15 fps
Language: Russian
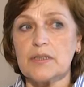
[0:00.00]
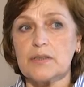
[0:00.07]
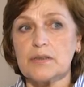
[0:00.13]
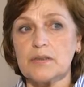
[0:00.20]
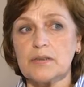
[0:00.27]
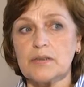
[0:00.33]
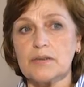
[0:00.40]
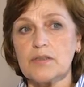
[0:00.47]

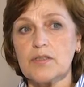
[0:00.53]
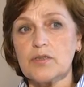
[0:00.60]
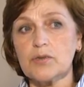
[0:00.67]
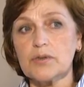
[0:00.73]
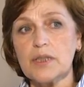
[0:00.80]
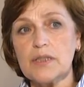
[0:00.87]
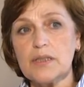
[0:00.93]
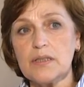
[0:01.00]
э,
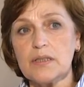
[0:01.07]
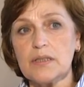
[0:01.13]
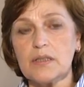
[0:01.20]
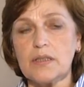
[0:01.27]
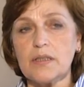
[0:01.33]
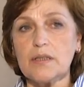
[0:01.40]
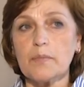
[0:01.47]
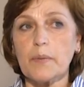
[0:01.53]
что-то делать,
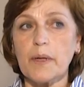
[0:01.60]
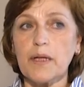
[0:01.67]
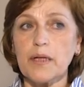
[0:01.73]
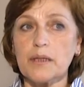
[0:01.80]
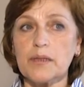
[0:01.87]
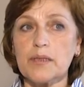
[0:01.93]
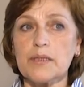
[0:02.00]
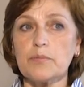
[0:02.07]
какие-то
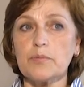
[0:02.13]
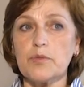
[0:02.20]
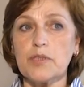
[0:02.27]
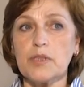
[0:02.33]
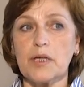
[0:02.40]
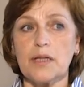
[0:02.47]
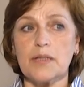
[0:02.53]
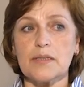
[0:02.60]
проекты
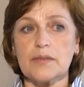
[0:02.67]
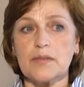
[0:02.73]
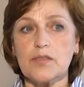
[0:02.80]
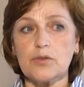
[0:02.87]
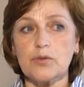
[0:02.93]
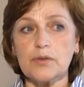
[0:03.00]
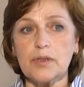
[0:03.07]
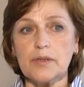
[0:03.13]
запускать,
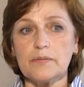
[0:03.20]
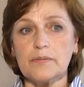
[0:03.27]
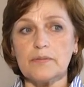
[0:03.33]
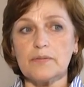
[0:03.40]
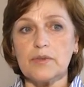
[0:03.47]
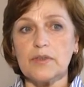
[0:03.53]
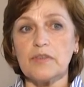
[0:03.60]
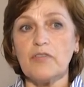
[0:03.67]
что-то
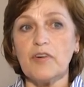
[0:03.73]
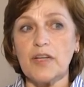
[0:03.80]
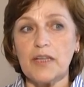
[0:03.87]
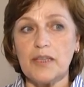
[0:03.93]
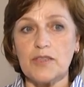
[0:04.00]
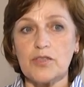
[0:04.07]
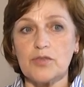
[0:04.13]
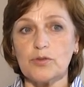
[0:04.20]
вот
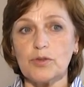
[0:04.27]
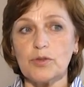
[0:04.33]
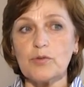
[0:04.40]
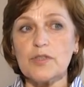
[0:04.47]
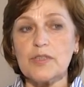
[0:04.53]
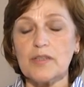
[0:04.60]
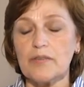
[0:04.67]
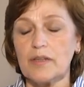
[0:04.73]
творить, что-то
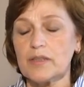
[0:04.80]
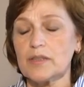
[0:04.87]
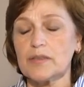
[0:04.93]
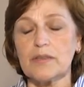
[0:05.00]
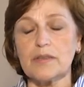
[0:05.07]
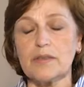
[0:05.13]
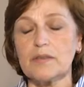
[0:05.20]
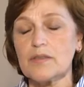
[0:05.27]
узнавать.
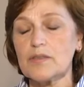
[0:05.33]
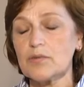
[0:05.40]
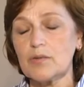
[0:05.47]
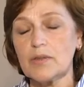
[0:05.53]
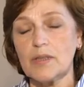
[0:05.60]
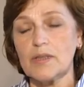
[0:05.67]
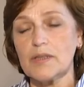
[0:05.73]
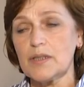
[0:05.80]
Это
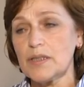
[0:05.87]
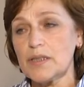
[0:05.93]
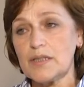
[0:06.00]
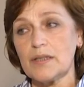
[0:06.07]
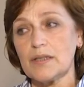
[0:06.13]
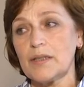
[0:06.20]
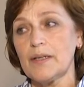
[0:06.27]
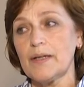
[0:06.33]
настолько
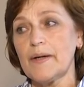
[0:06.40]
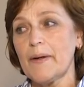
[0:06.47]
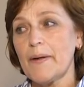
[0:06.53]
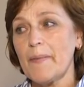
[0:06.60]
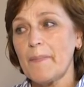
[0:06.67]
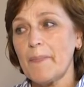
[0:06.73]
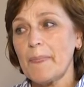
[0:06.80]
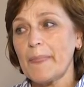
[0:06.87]
интересно.
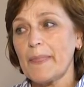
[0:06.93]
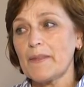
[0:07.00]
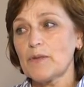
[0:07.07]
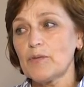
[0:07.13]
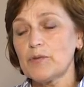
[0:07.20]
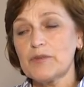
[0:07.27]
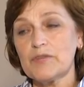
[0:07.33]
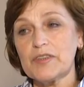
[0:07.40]

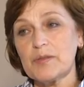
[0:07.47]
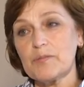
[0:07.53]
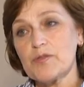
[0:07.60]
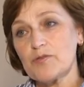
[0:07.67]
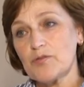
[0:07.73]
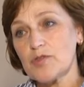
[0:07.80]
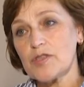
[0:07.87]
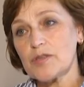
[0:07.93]
Ну вот в этом
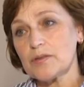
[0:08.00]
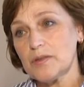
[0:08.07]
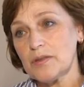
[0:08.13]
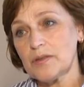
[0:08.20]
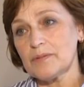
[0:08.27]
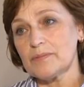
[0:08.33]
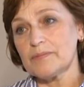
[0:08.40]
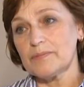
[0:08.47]
живешь
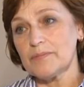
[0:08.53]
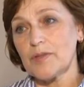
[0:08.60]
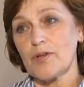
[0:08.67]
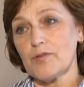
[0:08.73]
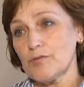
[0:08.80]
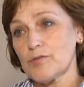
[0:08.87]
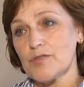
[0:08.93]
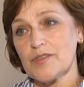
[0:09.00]
и
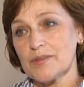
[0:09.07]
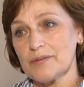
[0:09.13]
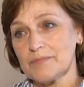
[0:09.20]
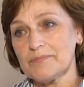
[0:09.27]
радуешься.